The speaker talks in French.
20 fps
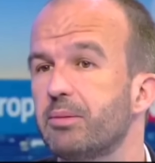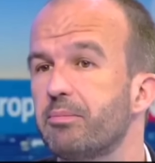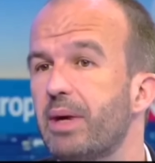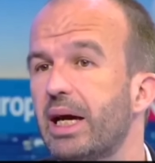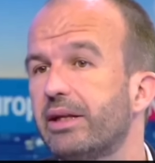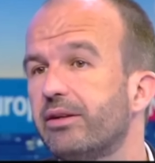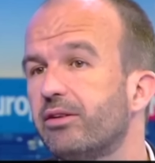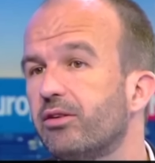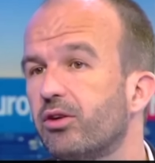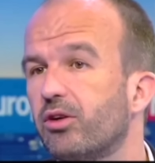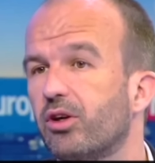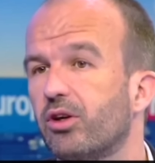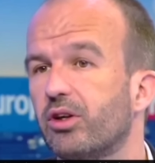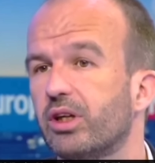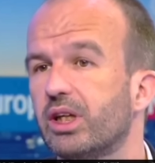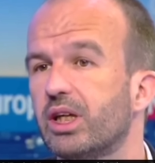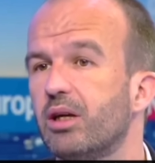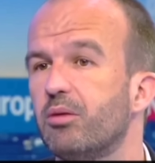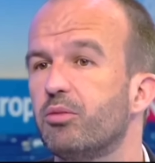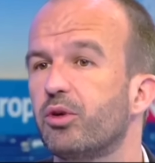qui mène,
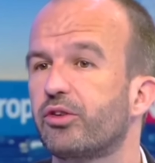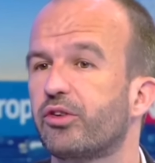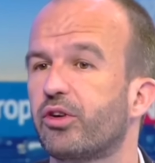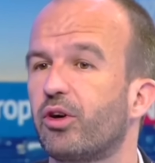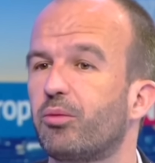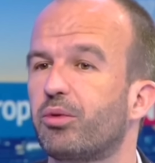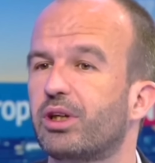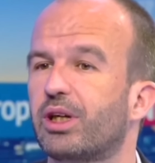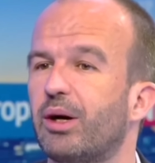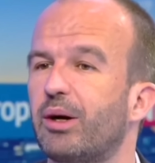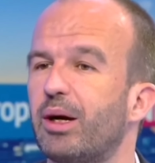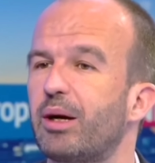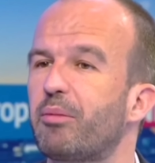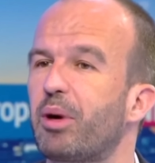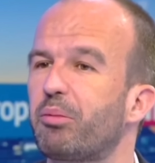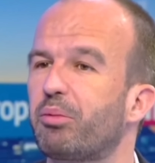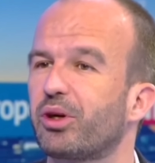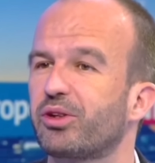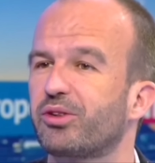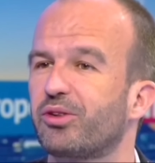euh, il me semble quand
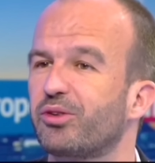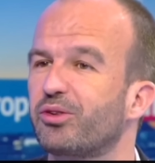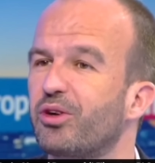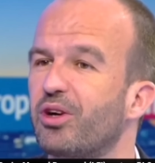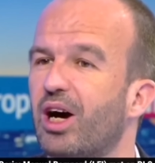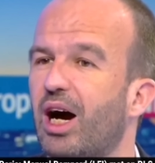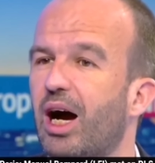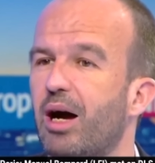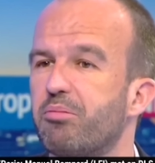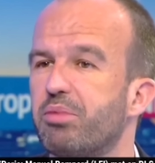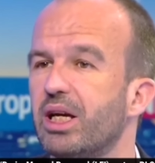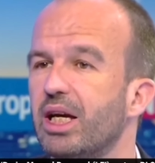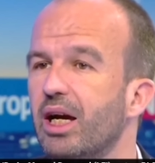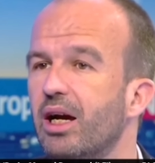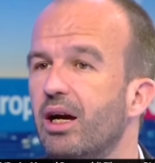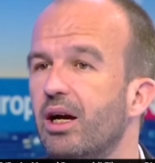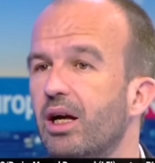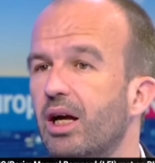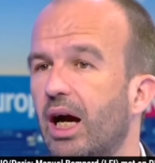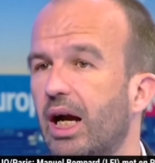même important de le
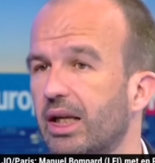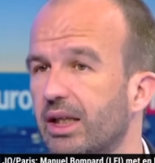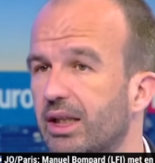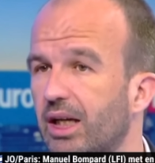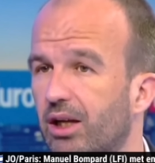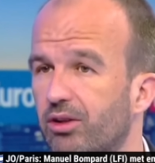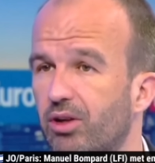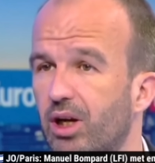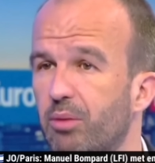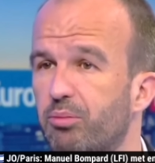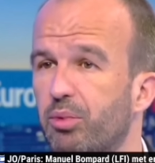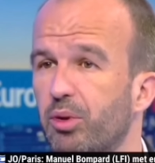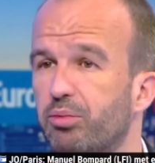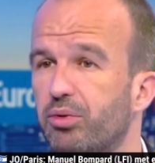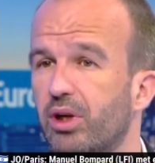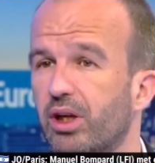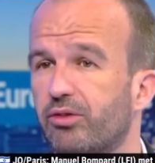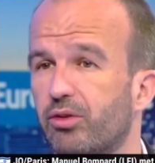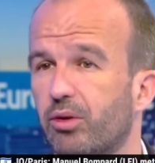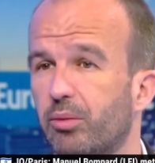rappeler, à l'égard de la
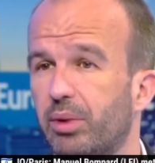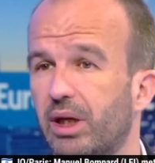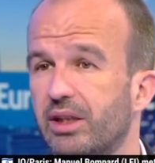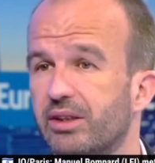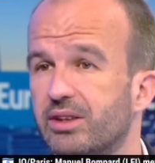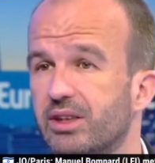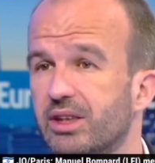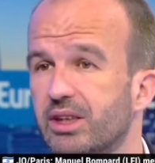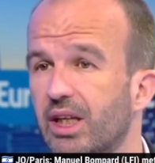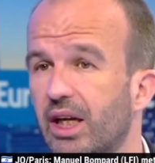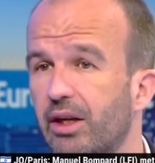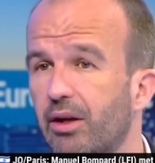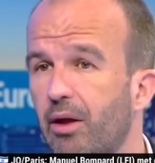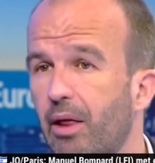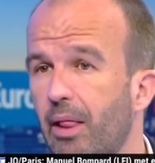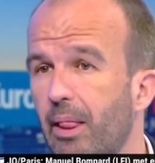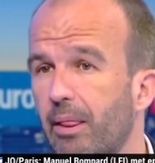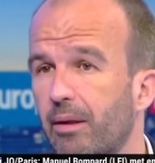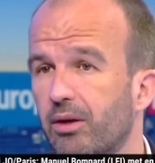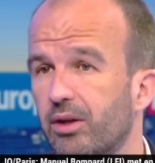population
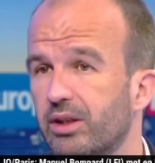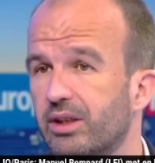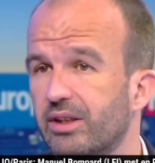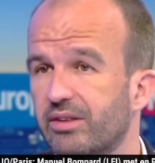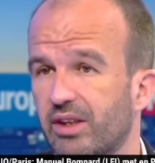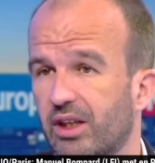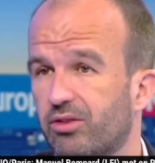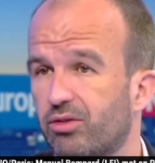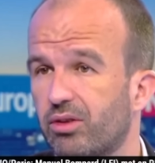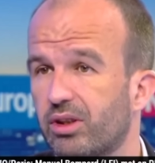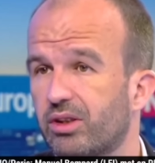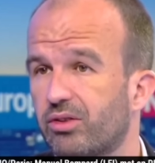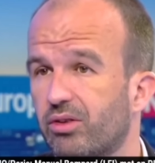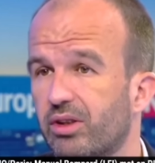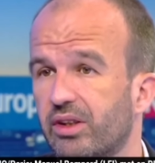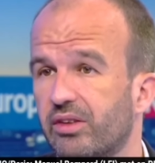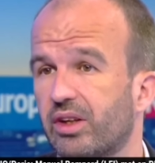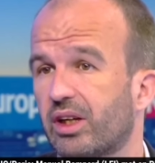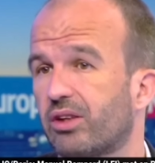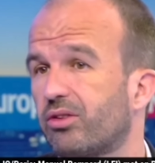palestinienne, des actions
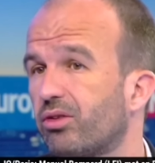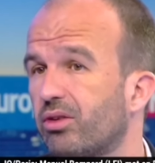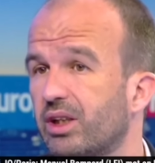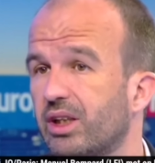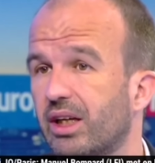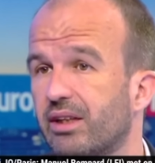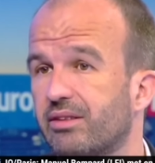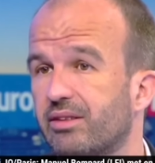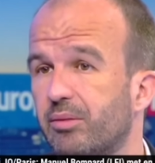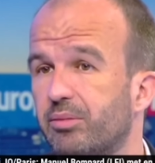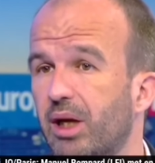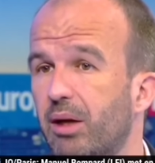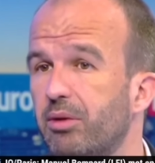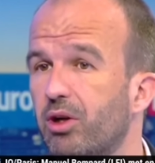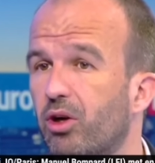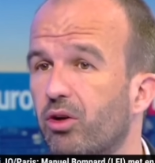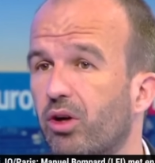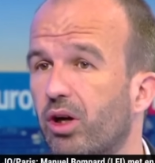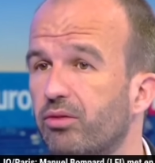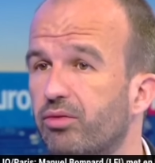qui sont des actions
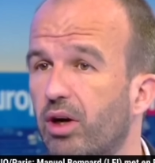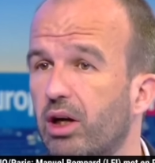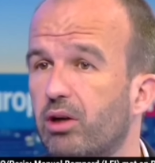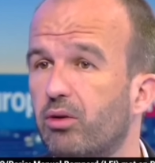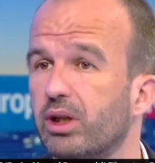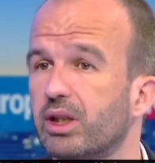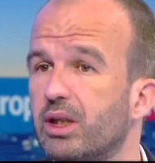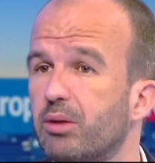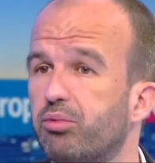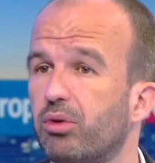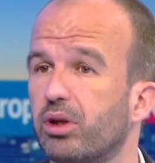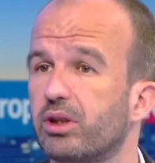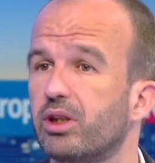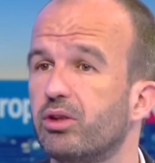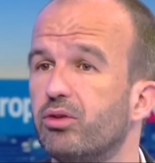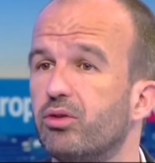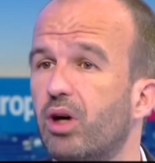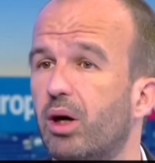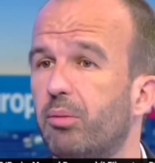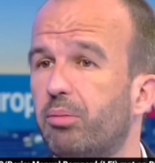inacceptables et encore une fois qui ont été
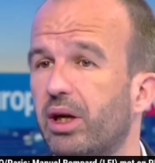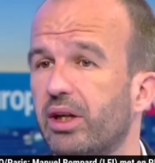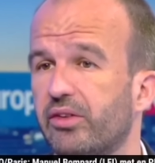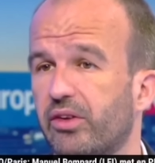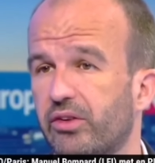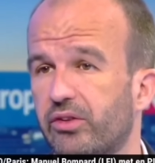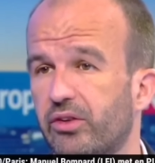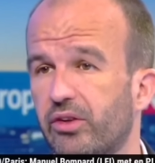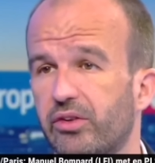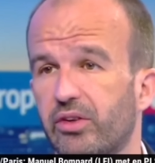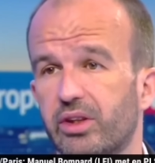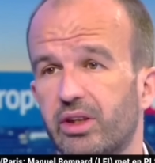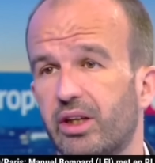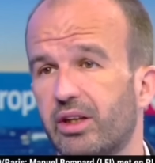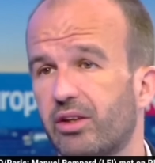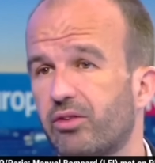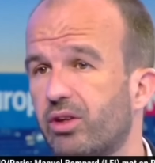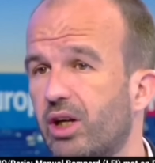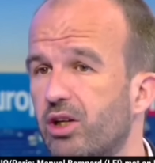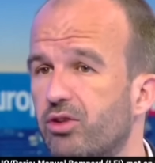pointées du doigt par les instances
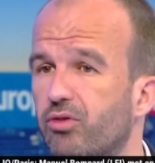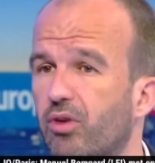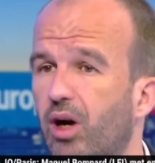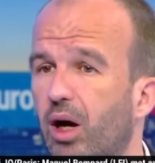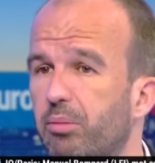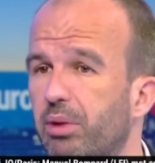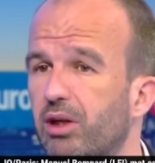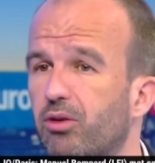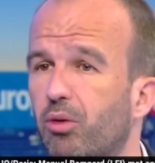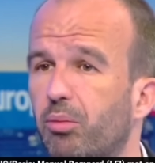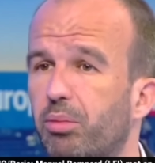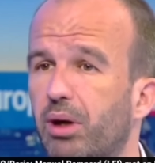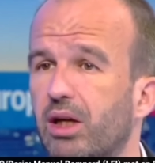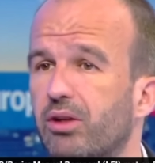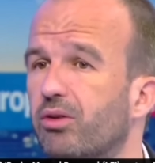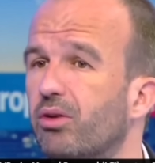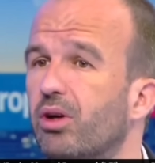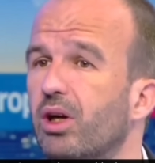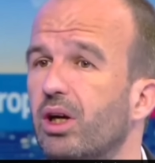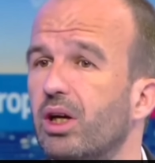internationales. Je vous rappelle qu'on
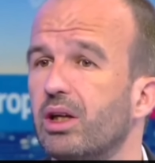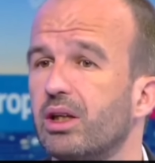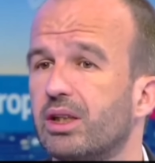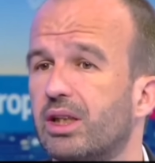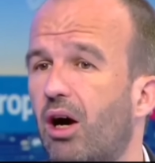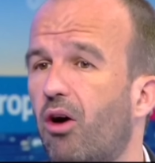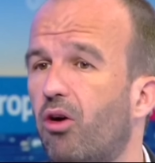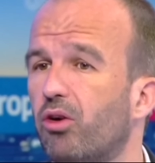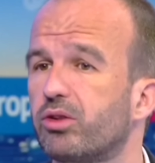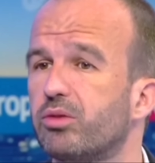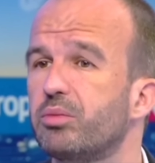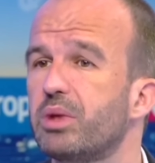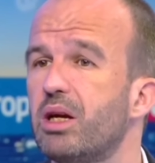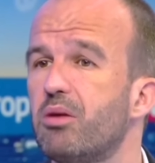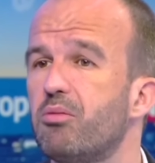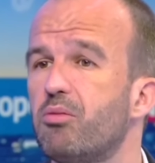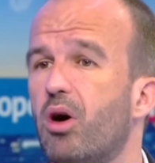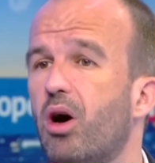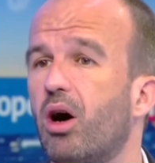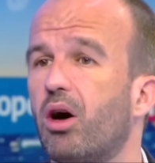parle de 40
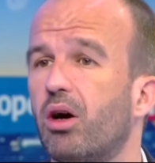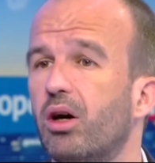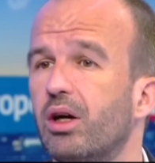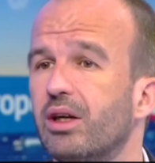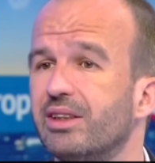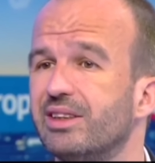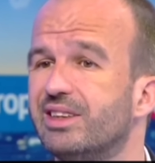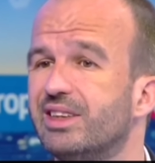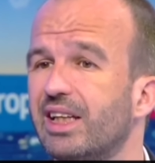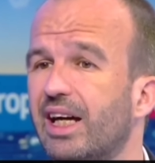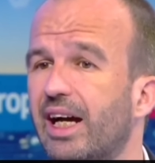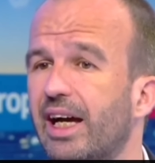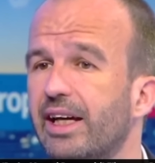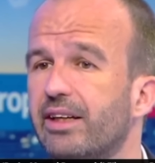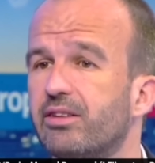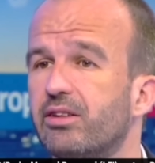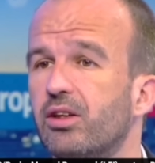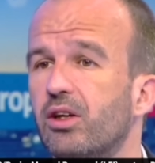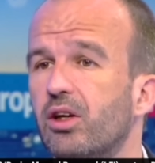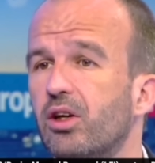000 morts
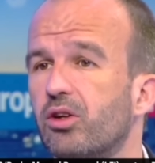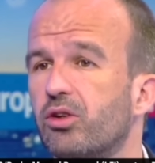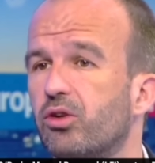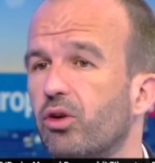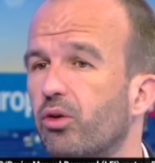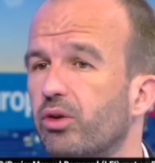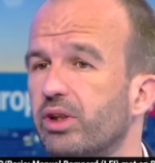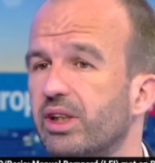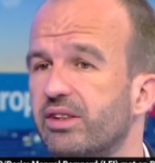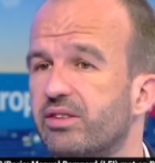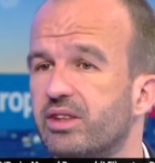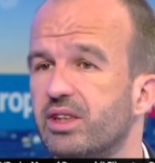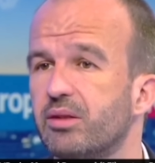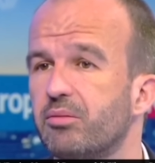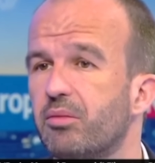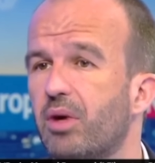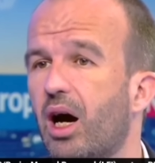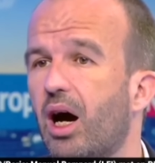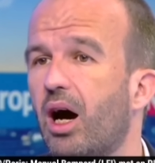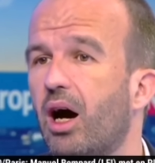directes, l'on
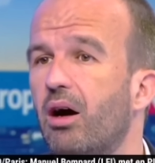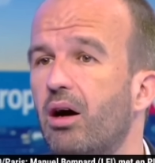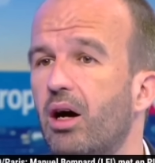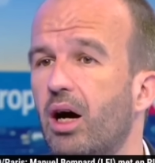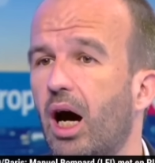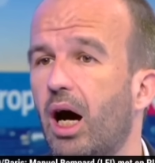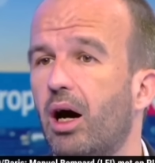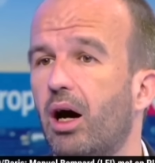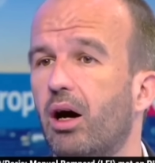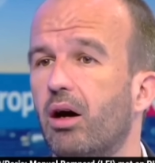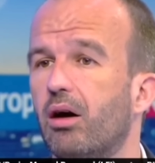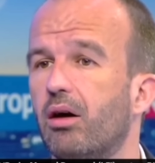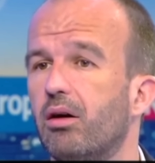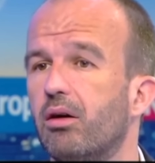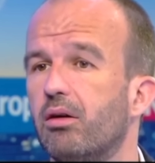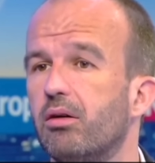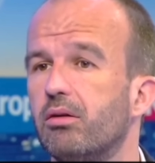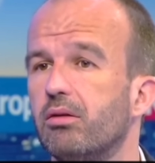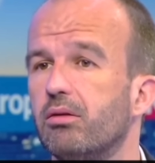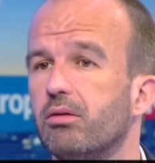estime à... Chiffre du
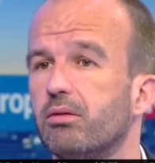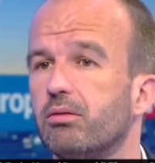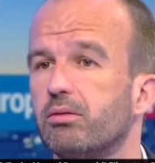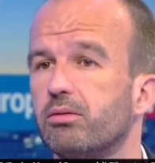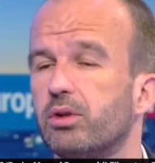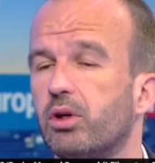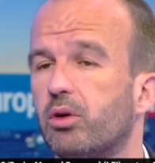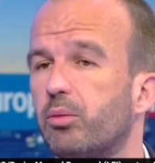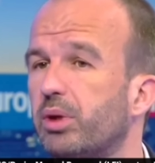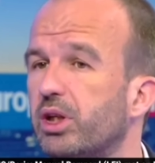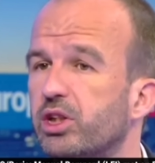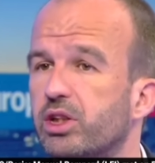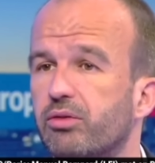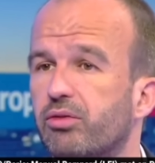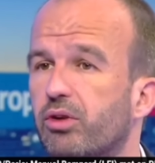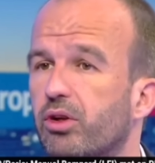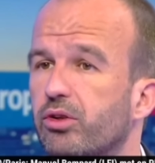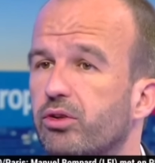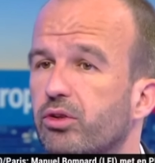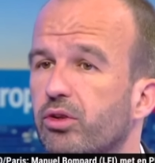Hamas non, pas
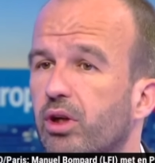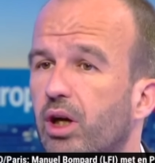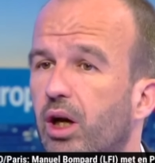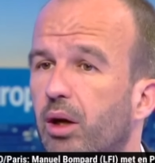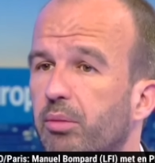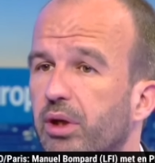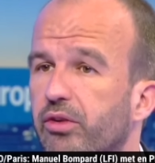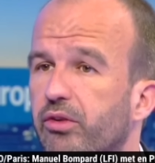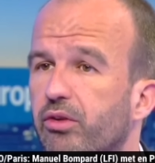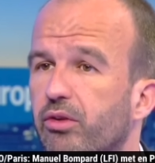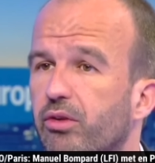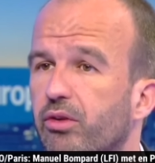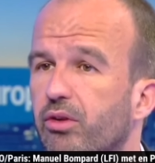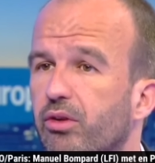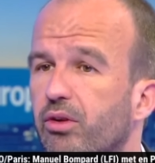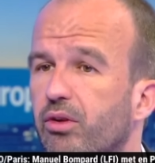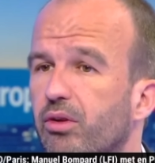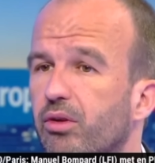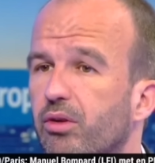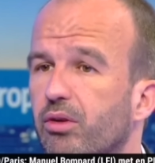chiffre du euh, Hamas. Euh,
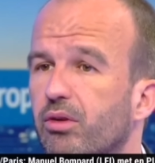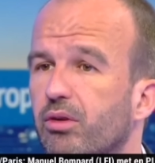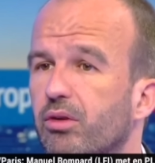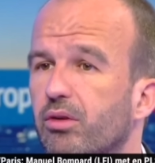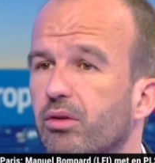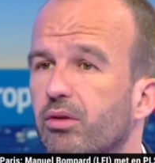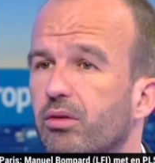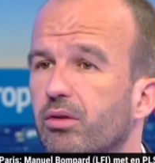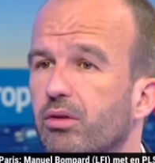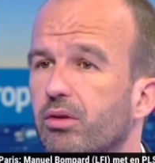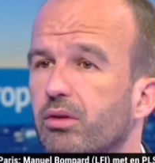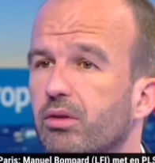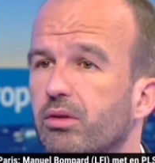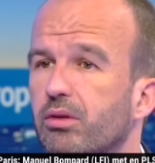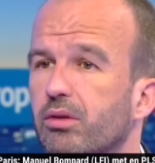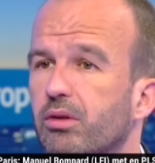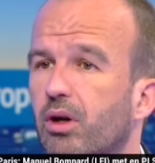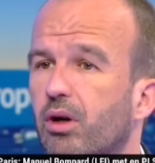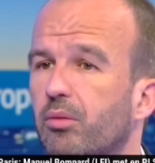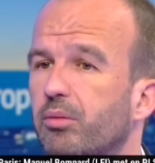euh, Ministère de la Santé du
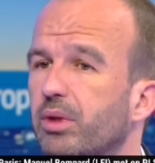Hamas.